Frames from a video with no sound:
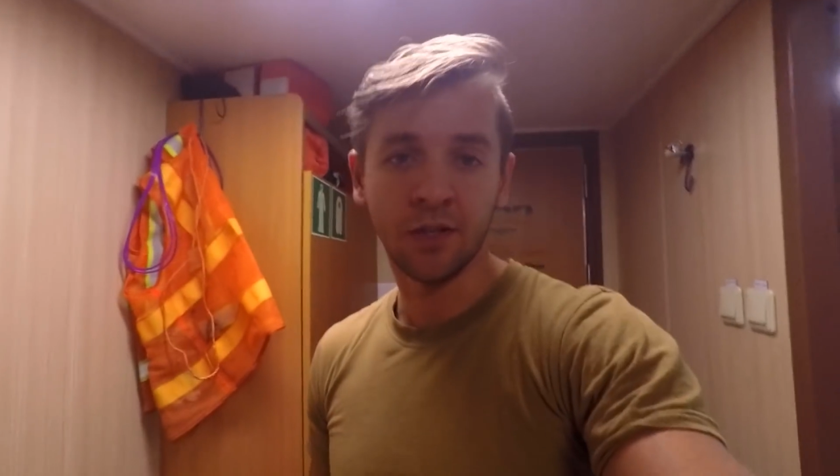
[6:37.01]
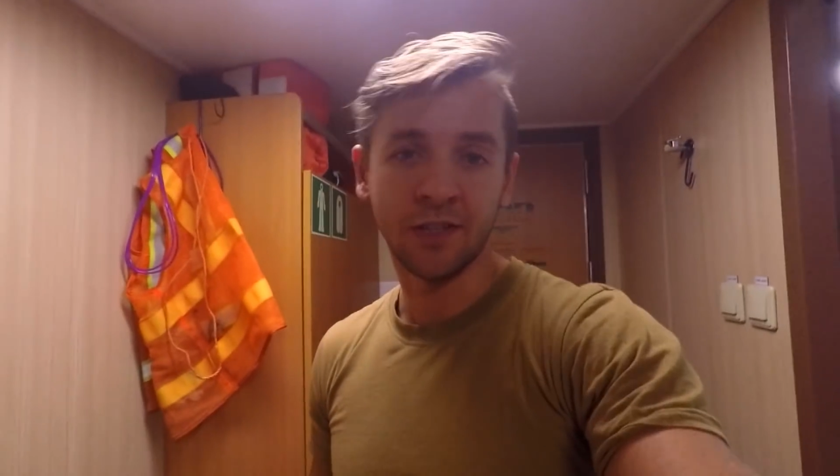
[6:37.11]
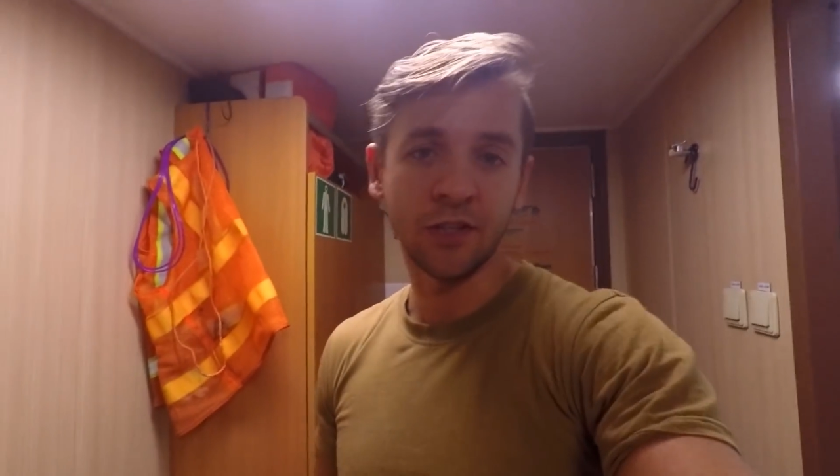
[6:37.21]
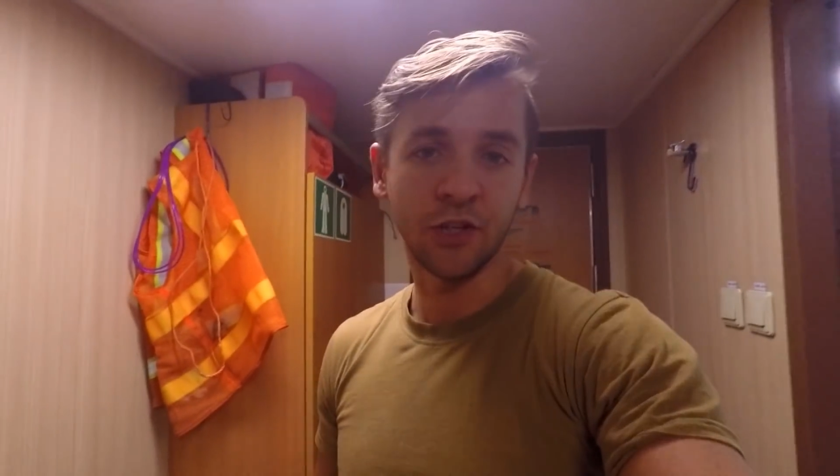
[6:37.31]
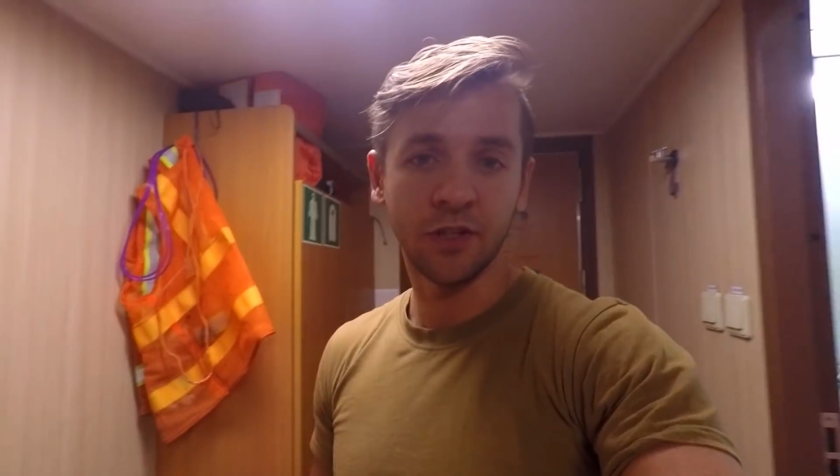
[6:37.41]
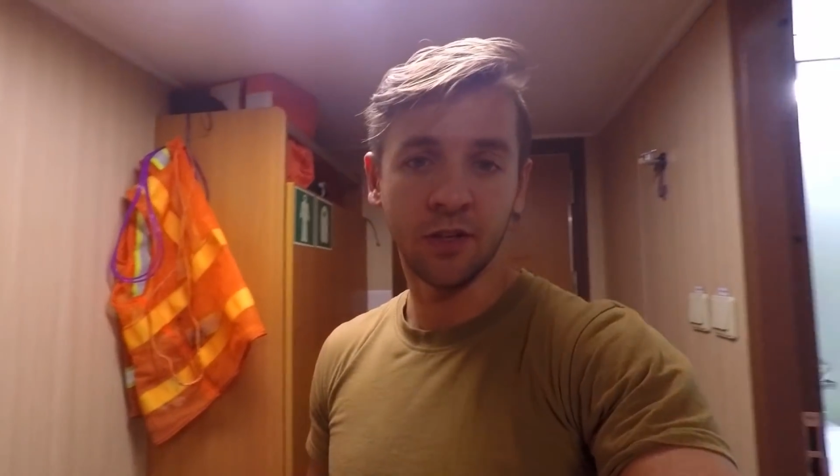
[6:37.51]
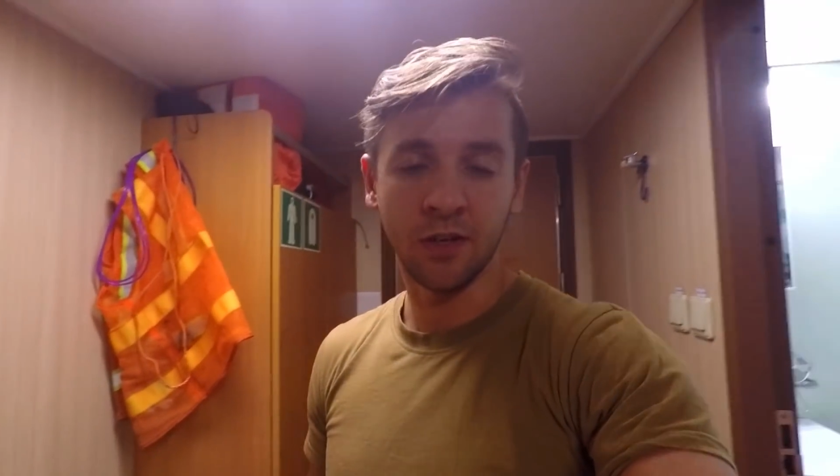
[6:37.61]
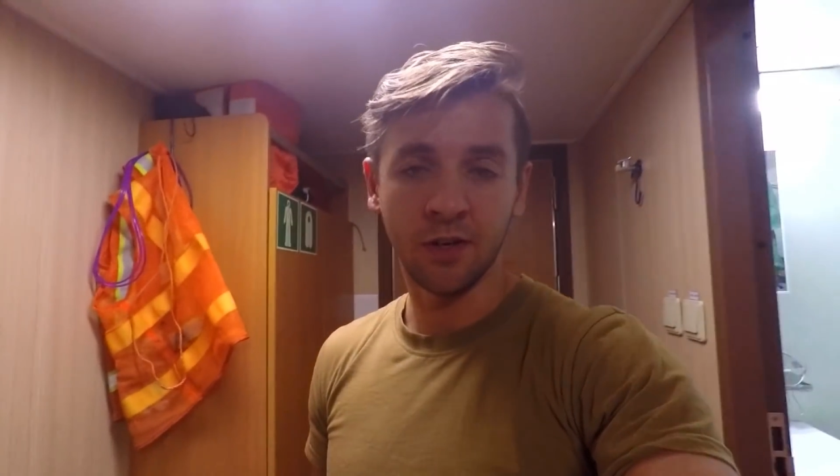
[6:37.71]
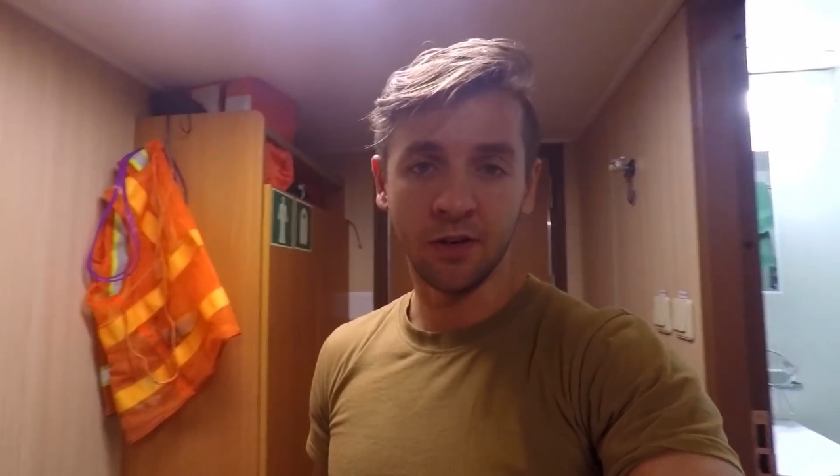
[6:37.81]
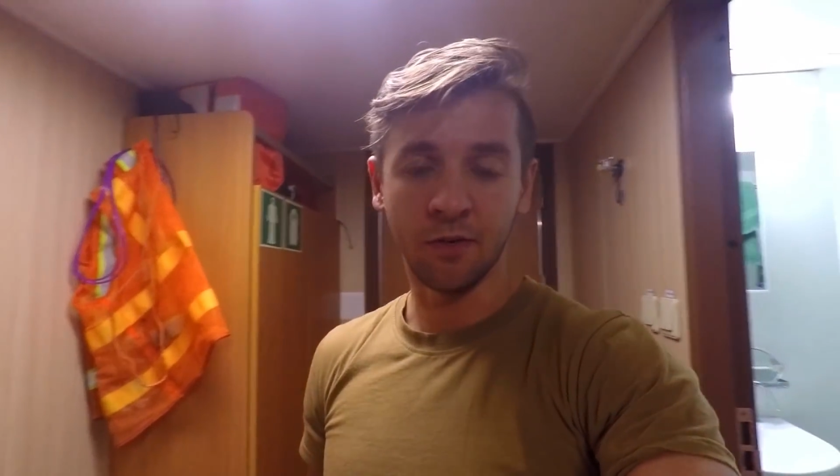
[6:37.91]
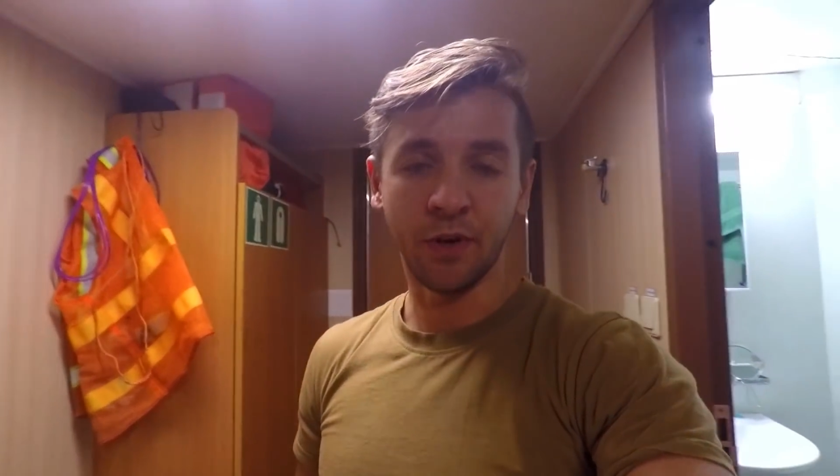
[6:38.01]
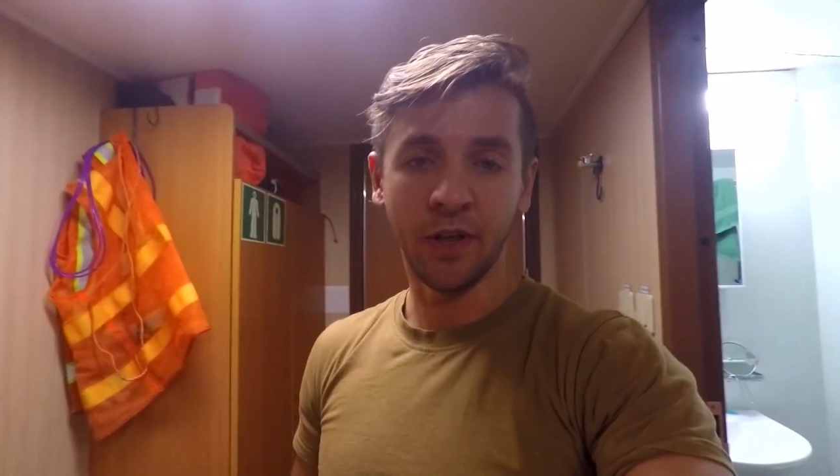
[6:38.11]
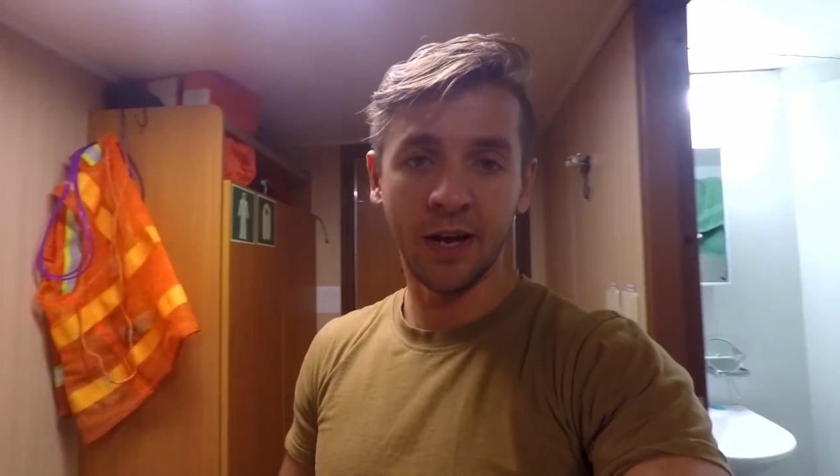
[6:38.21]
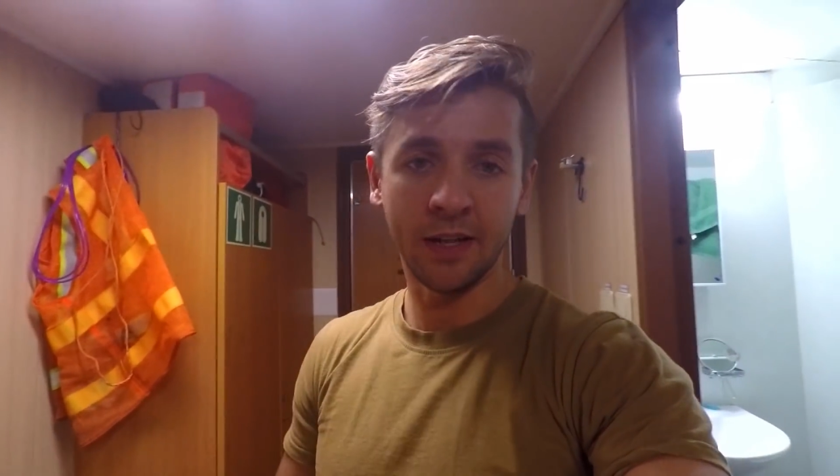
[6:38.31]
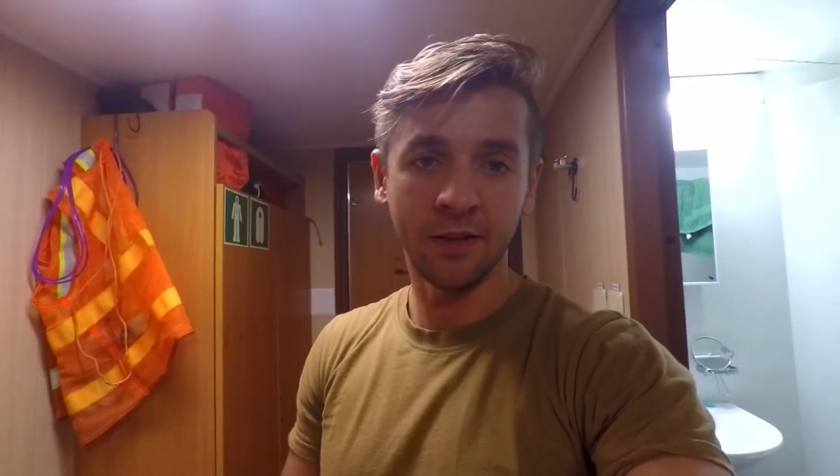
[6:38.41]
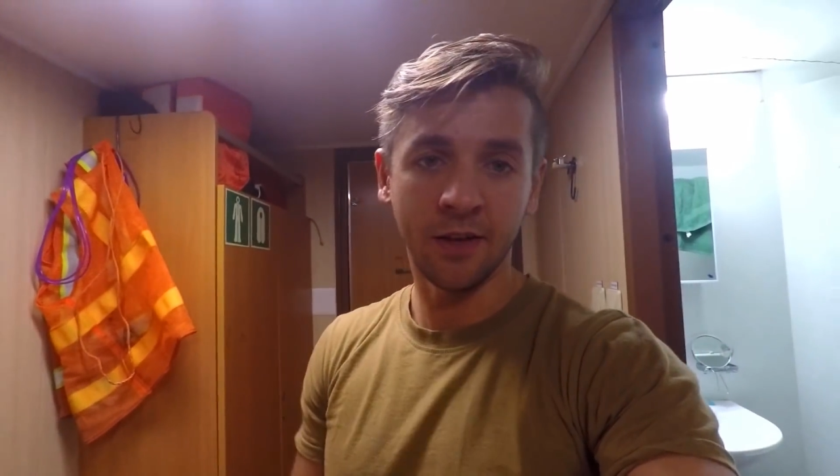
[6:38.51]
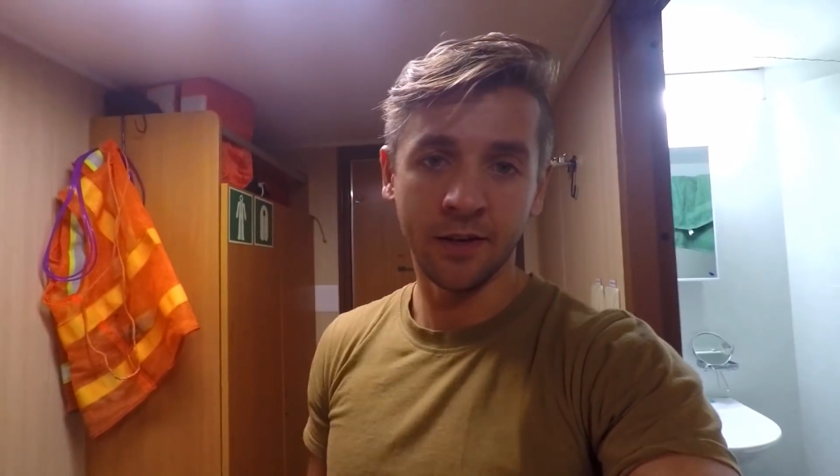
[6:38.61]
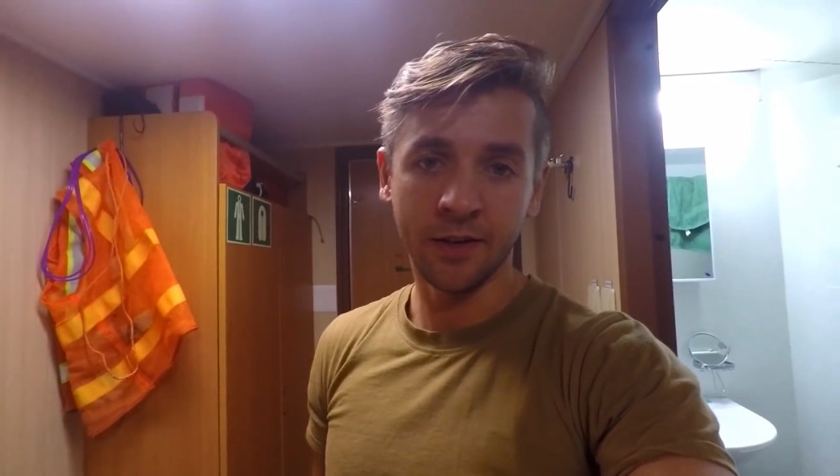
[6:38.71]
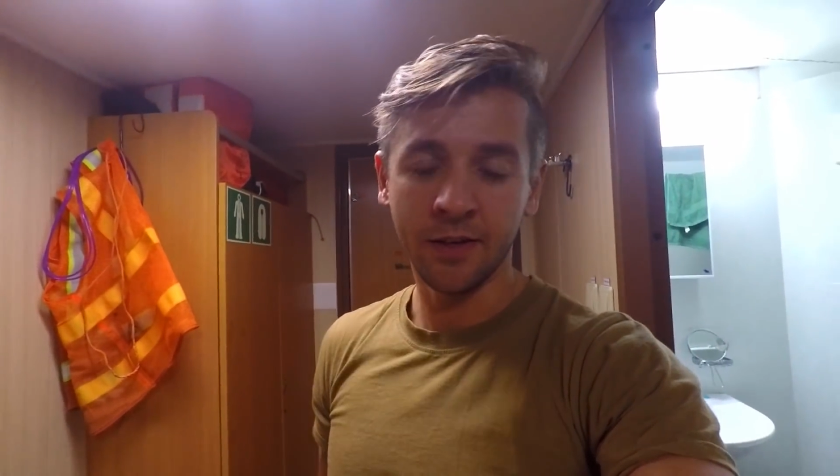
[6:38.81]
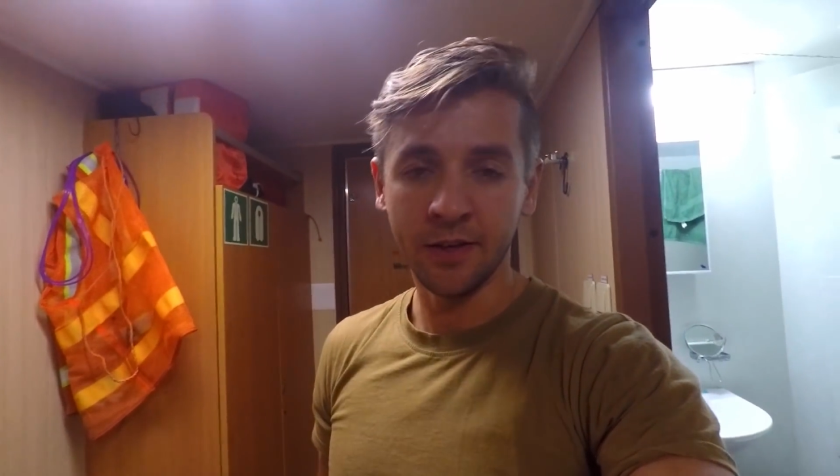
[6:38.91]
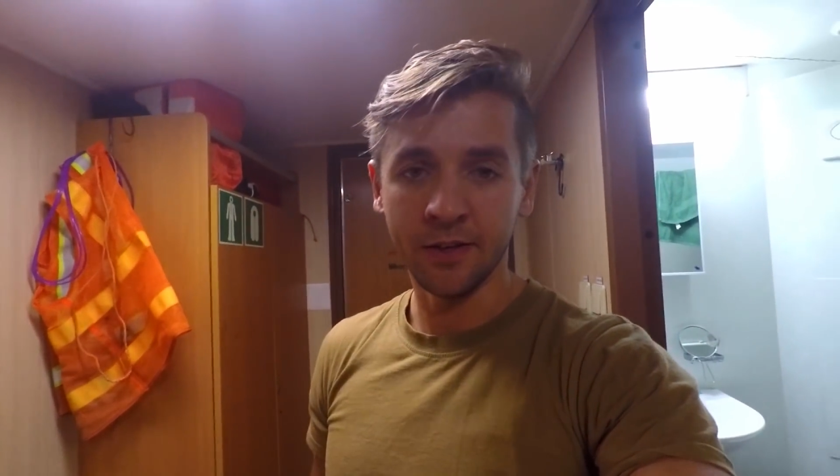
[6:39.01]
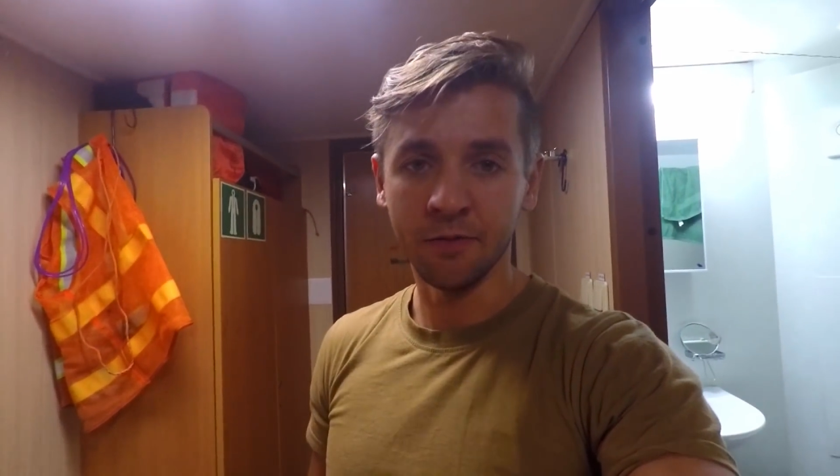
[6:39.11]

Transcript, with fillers: достаточно приятная и